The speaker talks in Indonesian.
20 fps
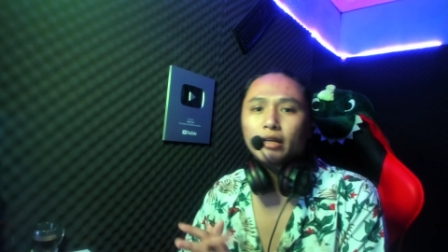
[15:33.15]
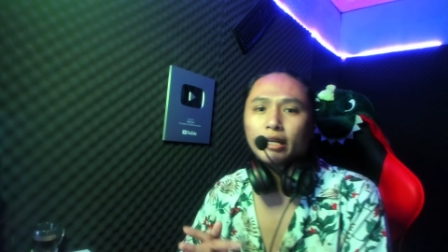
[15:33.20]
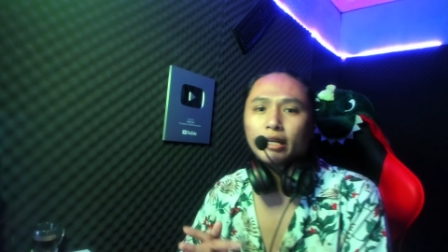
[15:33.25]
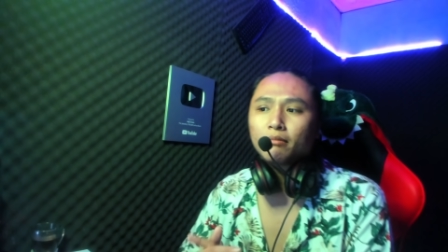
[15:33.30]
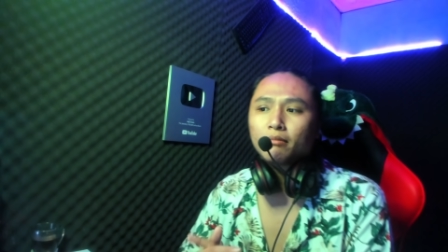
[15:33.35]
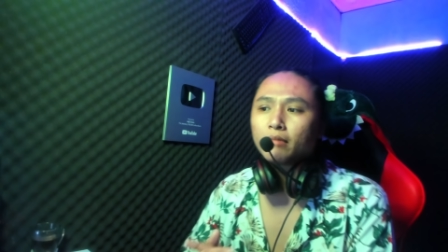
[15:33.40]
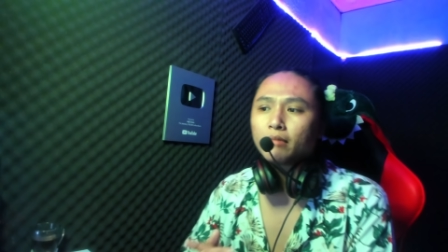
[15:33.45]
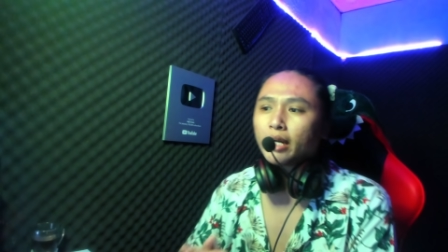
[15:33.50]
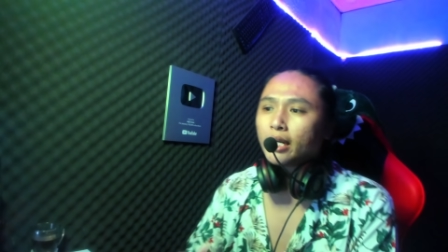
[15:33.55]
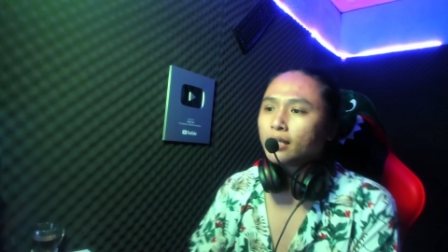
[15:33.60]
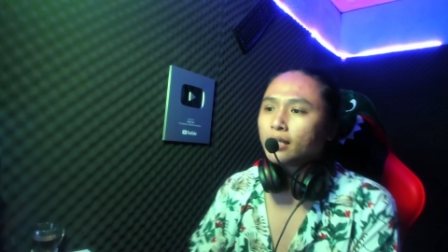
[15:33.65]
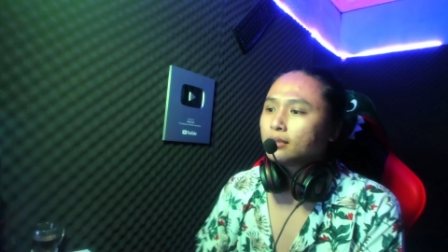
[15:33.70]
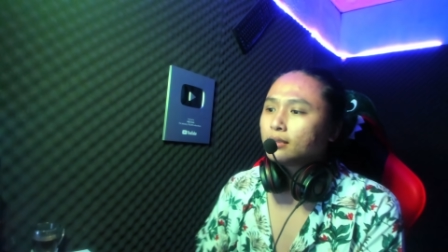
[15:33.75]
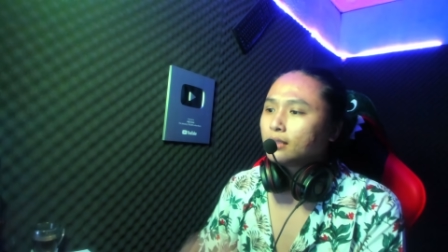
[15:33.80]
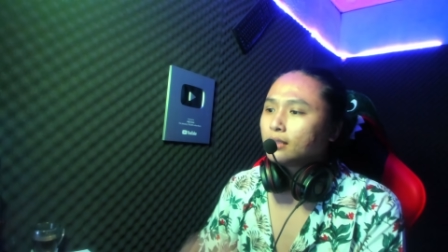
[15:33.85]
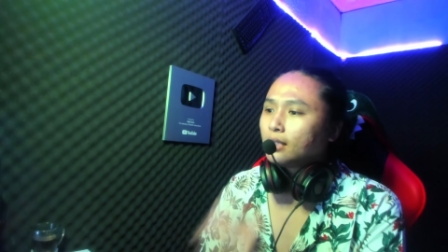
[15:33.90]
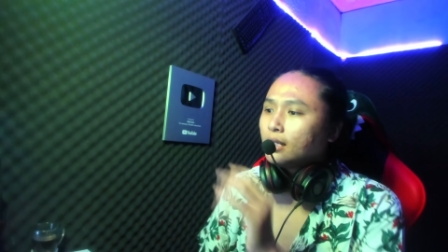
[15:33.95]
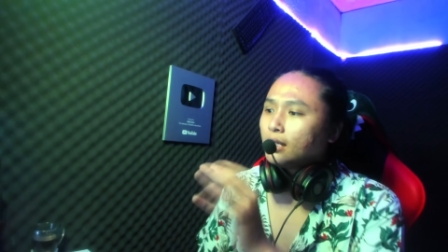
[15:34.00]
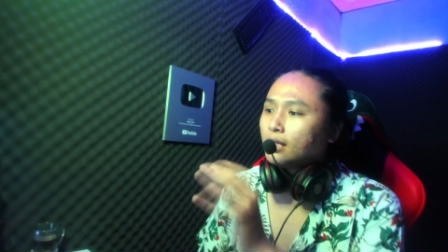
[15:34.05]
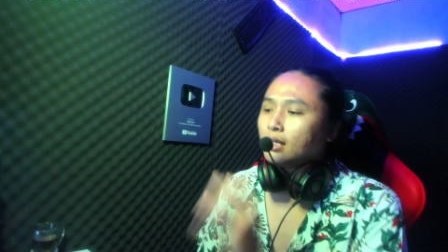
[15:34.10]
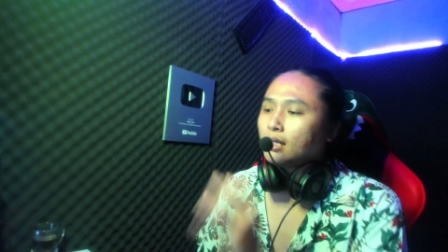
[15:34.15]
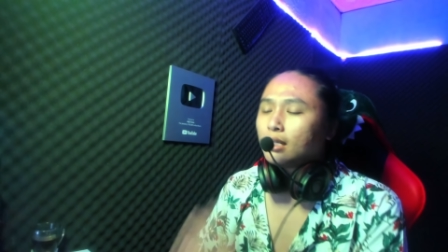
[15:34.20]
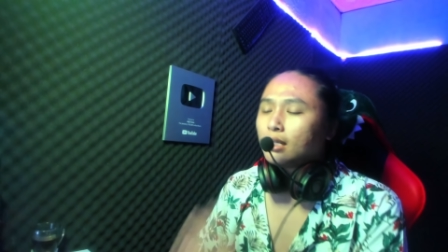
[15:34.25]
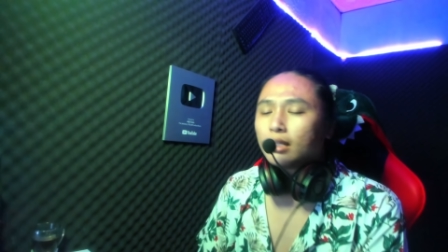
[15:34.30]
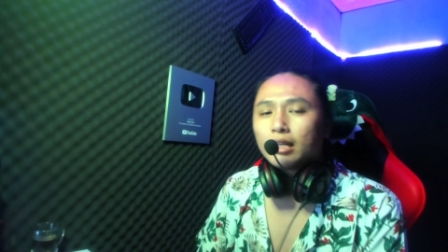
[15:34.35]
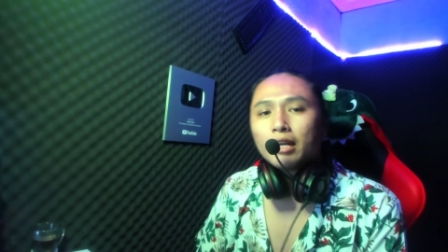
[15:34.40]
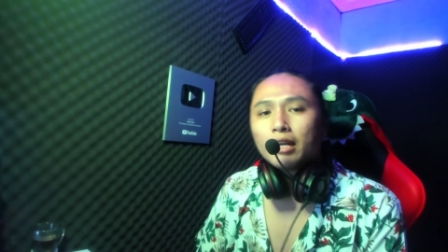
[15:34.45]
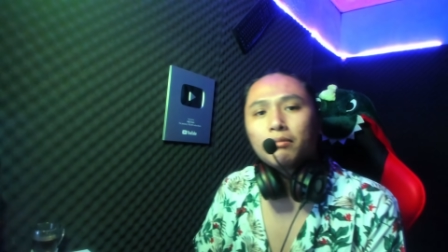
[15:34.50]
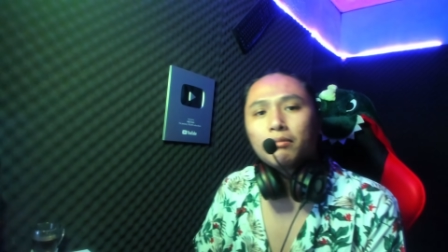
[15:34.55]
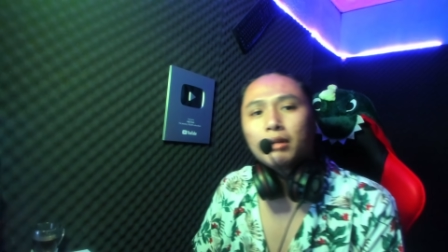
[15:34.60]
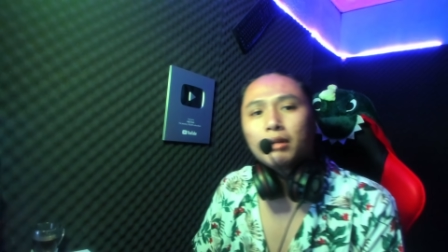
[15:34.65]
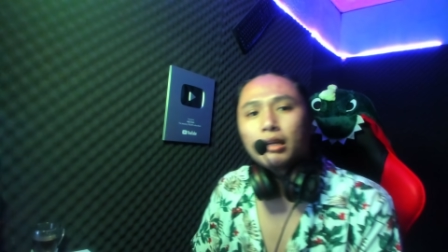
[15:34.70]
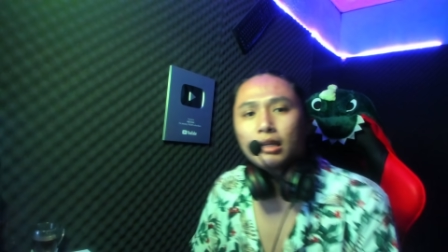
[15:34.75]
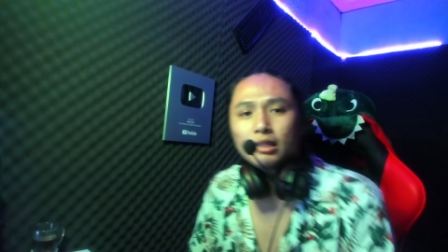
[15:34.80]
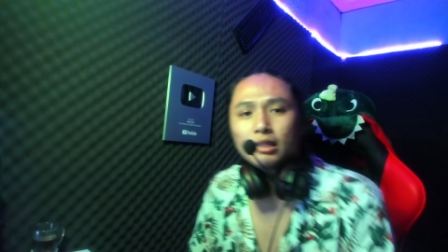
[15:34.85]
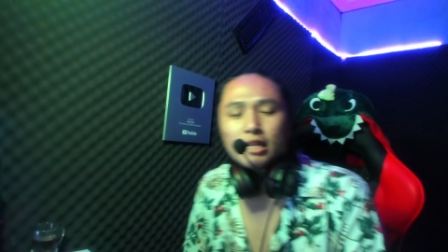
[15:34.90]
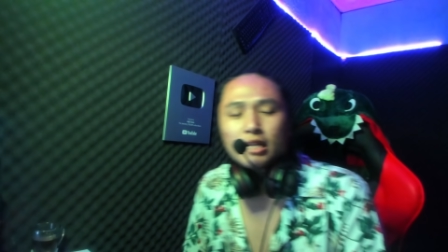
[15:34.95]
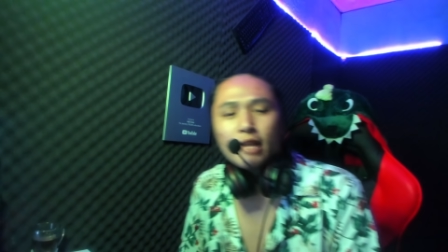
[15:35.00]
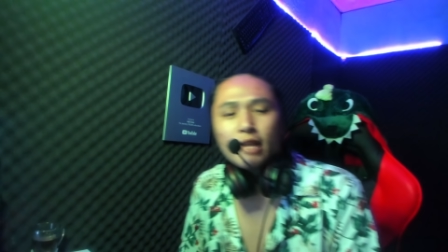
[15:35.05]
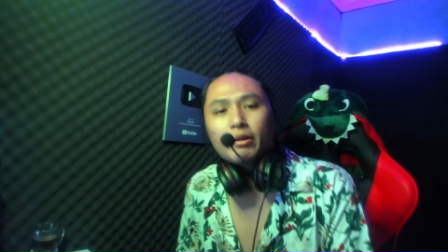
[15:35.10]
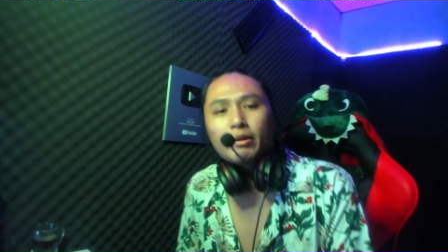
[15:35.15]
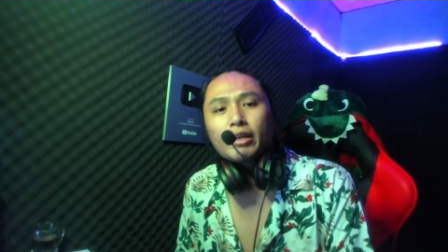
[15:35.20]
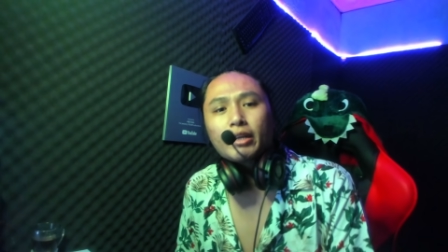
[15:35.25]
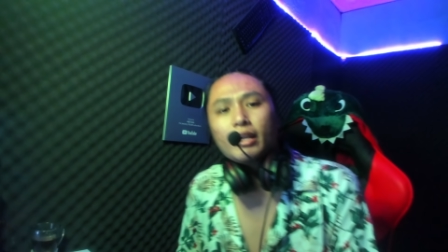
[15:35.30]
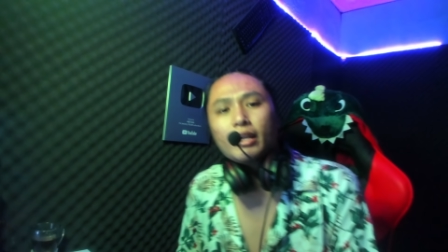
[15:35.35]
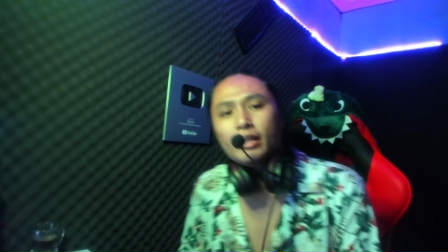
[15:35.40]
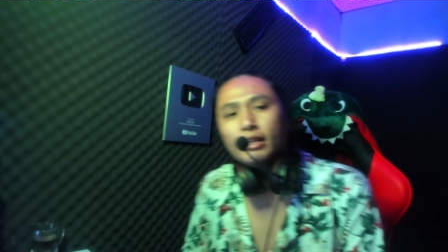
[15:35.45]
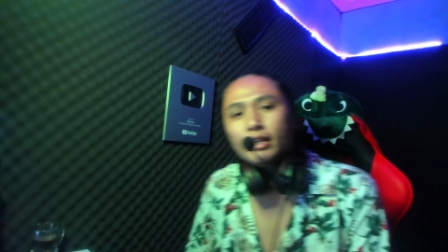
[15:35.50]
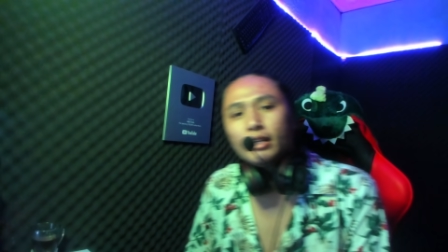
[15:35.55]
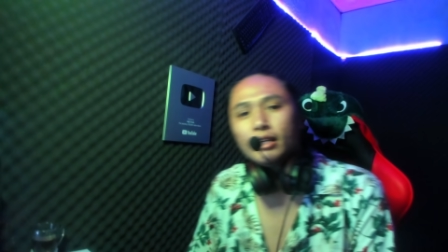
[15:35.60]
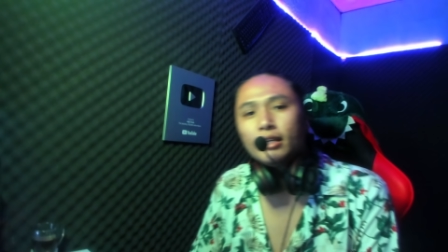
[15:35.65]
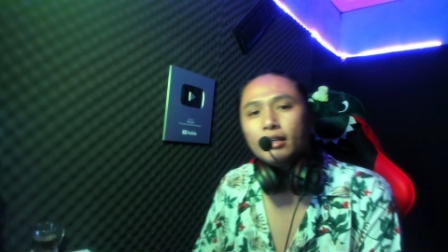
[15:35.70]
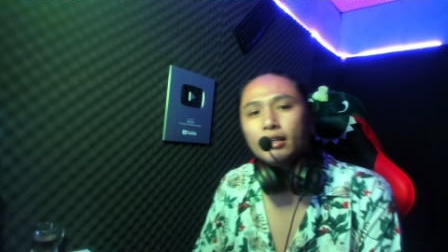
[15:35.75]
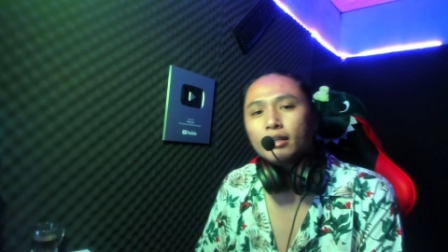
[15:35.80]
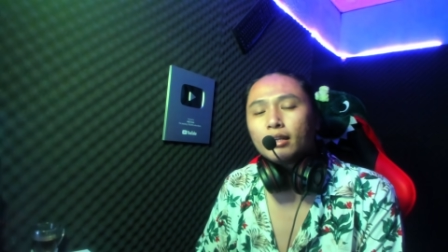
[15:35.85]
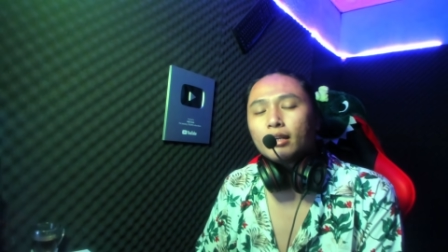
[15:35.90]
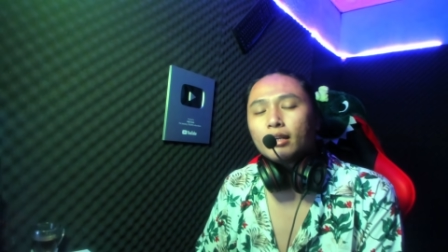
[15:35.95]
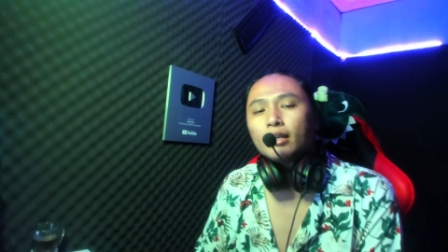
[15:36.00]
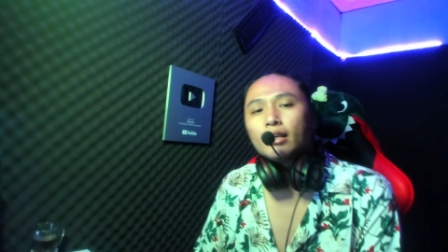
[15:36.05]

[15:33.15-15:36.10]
yang main double sniper kayak gini.